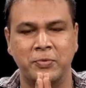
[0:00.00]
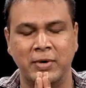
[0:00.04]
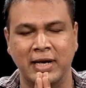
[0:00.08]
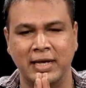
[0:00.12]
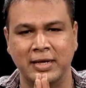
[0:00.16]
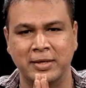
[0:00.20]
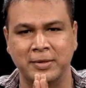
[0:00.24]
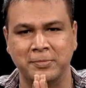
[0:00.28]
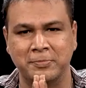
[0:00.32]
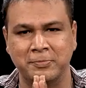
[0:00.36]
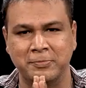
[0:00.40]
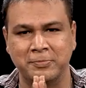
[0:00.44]

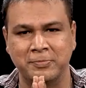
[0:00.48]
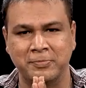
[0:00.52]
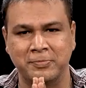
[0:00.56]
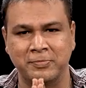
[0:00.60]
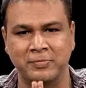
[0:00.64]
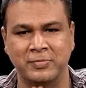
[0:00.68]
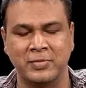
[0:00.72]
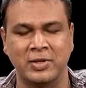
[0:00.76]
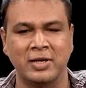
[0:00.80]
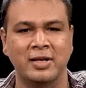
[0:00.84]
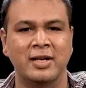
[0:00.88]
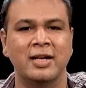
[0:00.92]
வணக்கம்
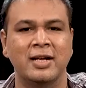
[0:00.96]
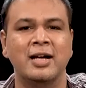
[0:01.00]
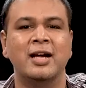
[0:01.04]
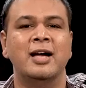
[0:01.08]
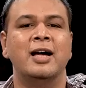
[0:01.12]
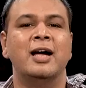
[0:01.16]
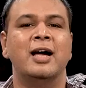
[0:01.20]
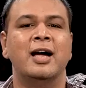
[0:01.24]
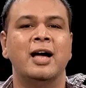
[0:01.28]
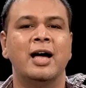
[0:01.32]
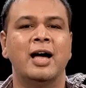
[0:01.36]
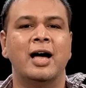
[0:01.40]

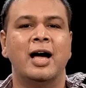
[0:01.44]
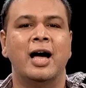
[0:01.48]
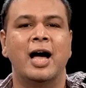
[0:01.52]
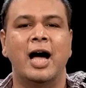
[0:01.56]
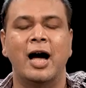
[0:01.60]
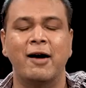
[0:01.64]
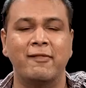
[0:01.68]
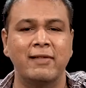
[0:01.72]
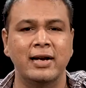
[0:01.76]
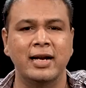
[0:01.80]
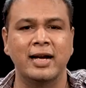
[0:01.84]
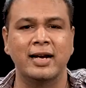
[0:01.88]

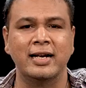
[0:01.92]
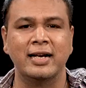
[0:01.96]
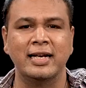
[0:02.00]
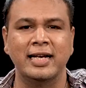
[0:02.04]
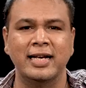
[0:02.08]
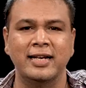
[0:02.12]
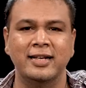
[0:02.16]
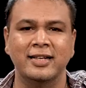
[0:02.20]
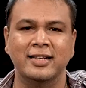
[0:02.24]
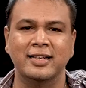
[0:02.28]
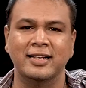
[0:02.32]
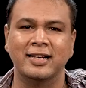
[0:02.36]
அவனா
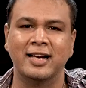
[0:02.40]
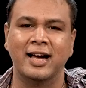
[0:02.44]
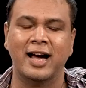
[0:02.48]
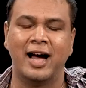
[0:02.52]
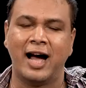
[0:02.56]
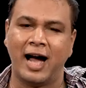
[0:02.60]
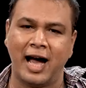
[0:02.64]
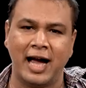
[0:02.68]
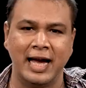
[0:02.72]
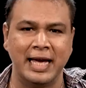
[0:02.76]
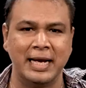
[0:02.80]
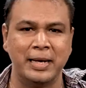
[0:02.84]
நீன்னு
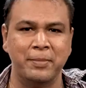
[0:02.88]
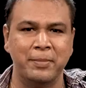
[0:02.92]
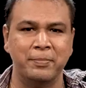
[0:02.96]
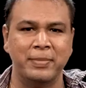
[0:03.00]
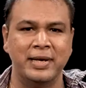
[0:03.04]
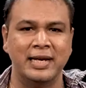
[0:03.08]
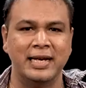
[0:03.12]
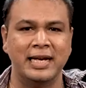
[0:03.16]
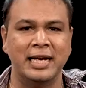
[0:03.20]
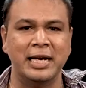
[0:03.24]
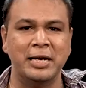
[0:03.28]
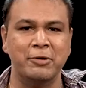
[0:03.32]

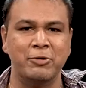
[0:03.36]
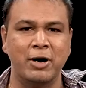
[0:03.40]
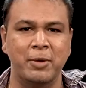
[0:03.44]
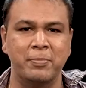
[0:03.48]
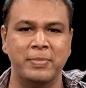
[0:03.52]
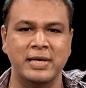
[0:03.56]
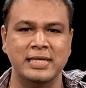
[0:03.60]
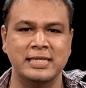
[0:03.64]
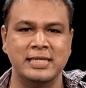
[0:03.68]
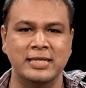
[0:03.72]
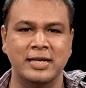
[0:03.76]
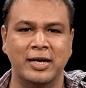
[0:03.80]
ஆயிரம் பேர்
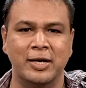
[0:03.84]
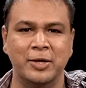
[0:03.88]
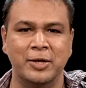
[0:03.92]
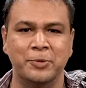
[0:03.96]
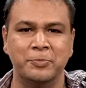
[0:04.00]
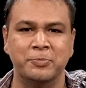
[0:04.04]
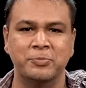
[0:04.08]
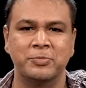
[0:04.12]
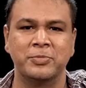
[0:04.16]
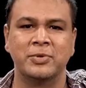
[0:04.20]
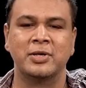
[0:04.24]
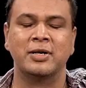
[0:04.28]
இழிவாக
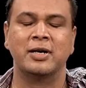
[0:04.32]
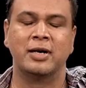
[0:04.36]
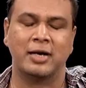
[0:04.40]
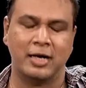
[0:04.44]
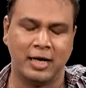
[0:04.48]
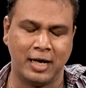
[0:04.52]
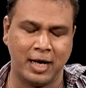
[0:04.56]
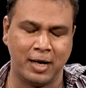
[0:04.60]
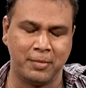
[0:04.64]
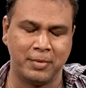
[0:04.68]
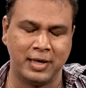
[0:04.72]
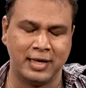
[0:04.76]
பேசினாலும்
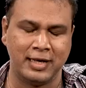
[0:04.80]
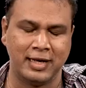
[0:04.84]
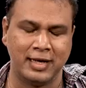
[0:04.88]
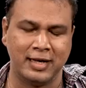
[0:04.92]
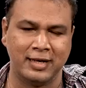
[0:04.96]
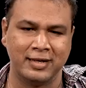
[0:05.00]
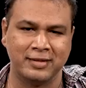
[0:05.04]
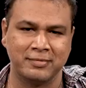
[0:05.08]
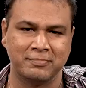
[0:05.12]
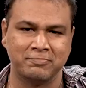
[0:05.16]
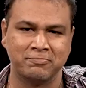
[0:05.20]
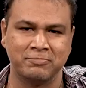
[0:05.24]

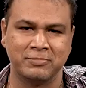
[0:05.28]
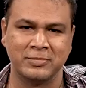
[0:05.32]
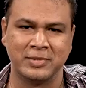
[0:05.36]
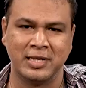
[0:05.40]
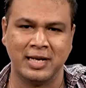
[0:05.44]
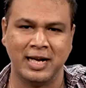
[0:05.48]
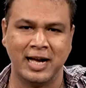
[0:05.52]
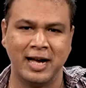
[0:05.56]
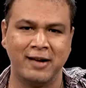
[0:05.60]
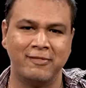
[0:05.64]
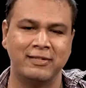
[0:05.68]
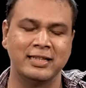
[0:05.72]
ஆமாண்டா
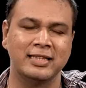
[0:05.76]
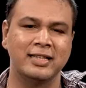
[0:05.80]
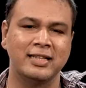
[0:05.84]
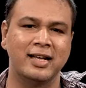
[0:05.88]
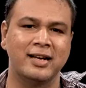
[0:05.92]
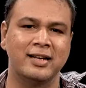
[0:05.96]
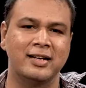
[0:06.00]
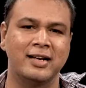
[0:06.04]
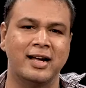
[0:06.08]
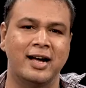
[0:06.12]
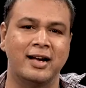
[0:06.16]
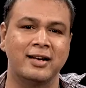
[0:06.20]

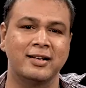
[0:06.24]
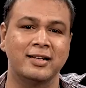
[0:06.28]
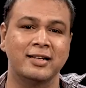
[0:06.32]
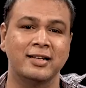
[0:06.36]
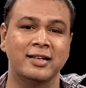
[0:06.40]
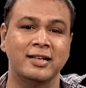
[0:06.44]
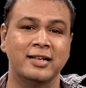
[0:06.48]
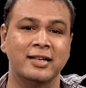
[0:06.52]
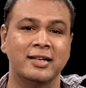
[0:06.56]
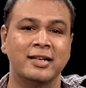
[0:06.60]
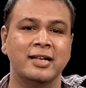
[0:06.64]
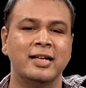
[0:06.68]
அவன்தான் நான்
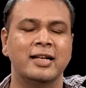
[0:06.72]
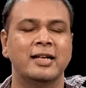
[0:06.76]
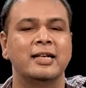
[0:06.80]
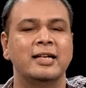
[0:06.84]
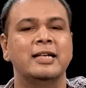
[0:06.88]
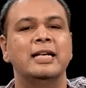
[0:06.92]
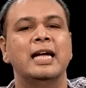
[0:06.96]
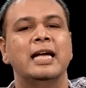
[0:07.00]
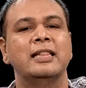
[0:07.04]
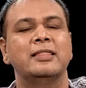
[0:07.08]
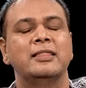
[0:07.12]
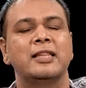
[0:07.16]

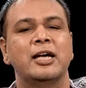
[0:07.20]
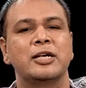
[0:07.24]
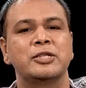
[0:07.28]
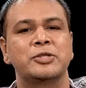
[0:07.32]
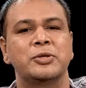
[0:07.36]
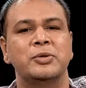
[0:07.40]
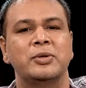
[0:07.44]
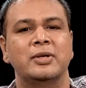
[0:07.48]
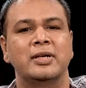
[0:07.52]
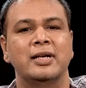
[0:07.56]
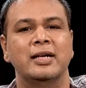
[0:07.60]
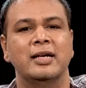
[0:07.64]
கெத்தா
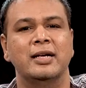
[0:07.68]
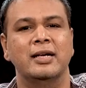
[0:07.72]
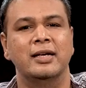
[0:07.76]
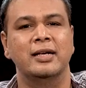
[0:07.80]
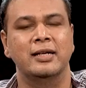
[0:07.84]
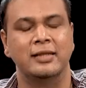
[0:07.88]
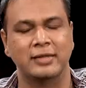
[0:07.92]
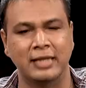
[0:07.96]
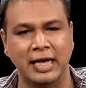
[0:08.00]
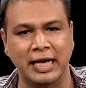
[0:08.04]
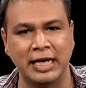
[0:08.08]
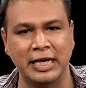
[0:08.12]
சொல்கிற
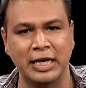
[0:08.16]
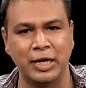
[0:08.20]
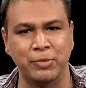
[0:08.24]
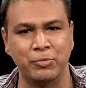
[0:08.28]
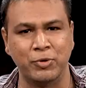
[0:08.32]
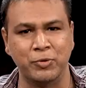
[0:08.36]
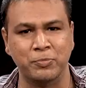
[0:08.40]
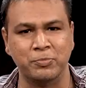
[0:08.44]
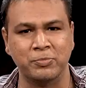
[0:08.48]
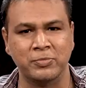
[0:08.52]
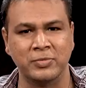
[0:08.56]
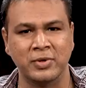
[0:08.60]

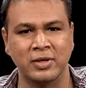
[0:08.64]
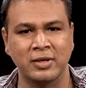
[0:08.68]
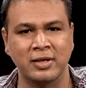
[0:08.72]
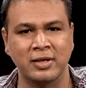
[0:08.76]
தைரியமும்